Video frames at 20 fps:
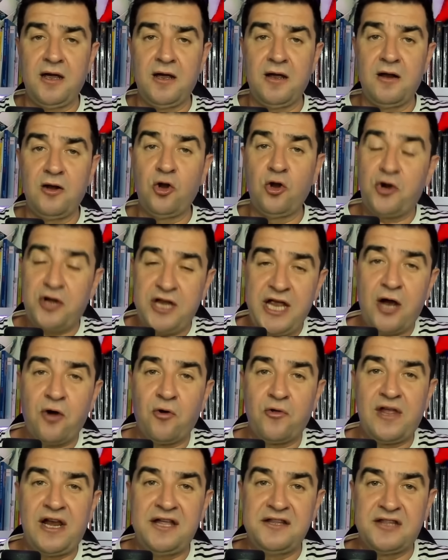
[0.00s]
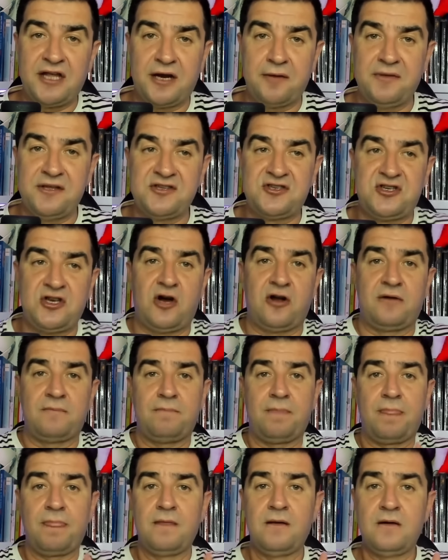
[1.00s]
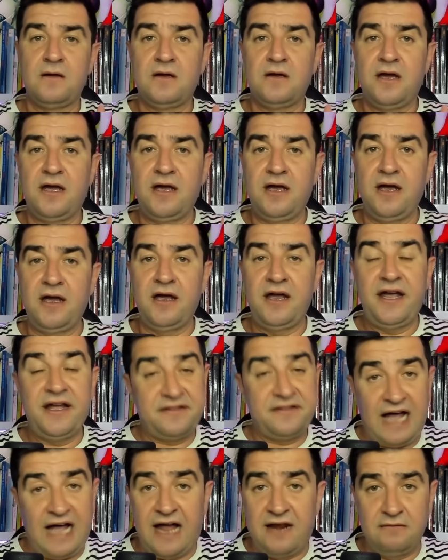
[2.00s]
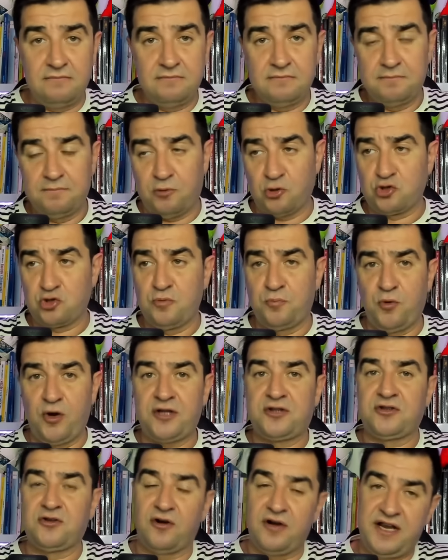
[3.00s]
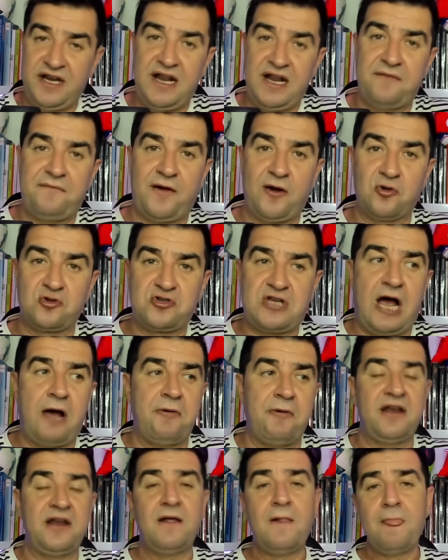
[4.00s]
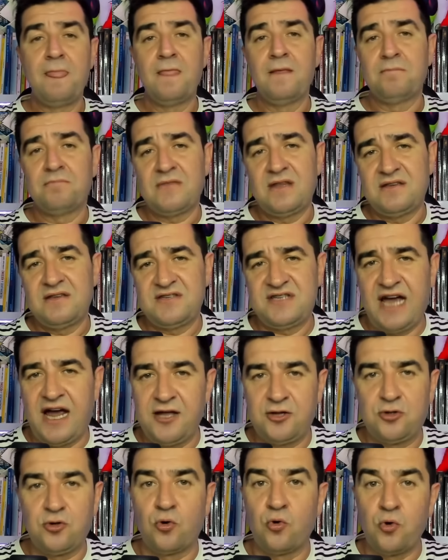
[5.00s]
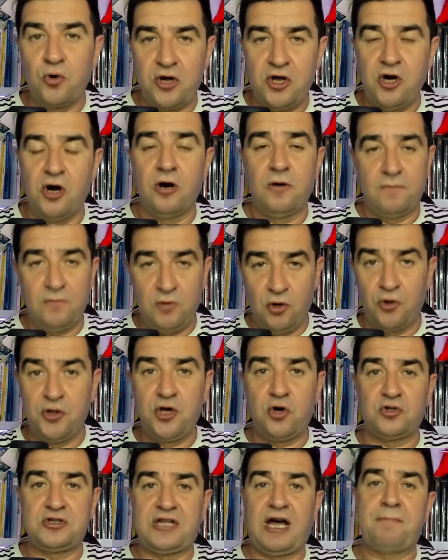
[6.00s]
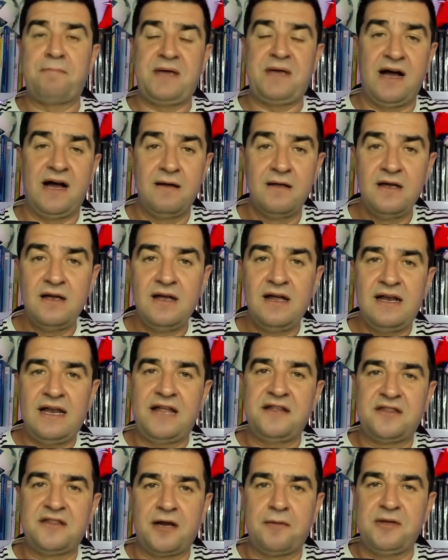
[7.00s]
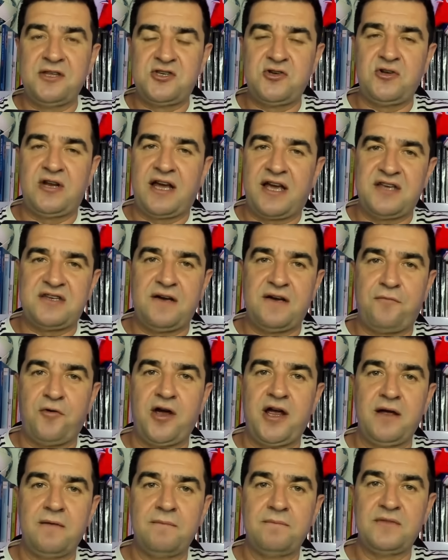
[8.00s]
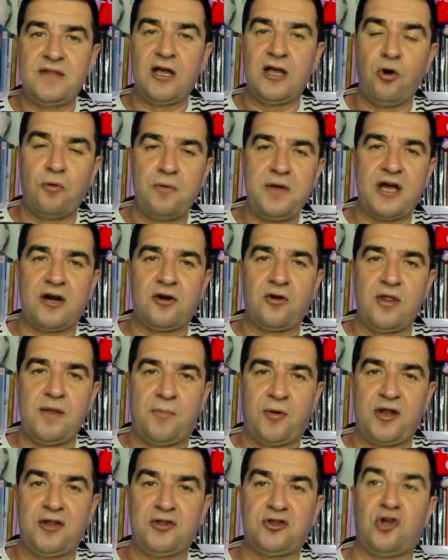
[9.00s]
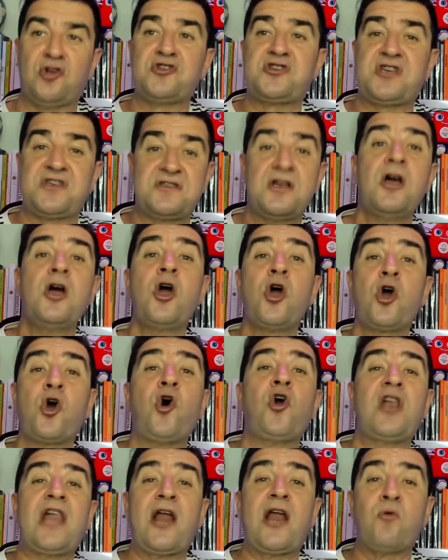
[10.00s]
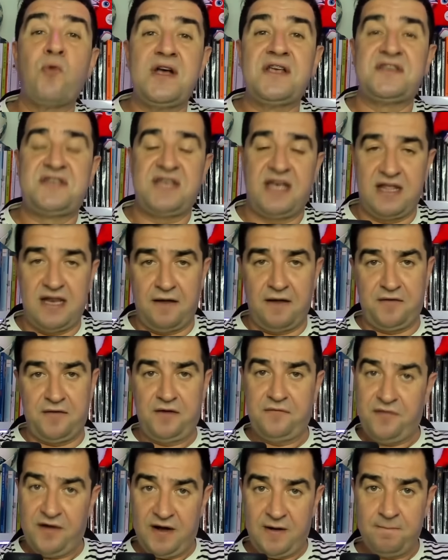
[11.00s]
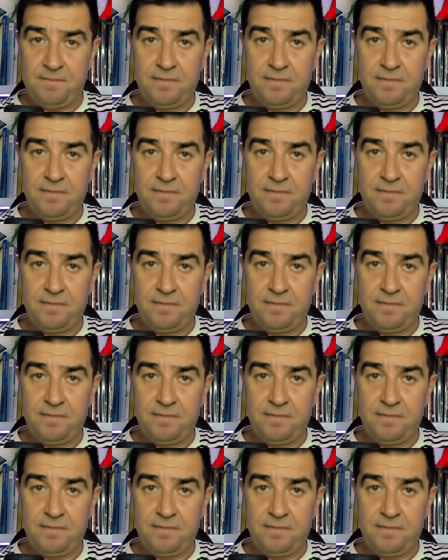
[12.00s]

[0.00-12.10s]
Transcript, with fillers: los riesgos de la intervención eh, están, por supuesto, en AFA lo saben. Ya esto ocurrió, lo dijo Tapia, la intervención aquella fue del gobierno de por entonces con la anuencia de la FIFA.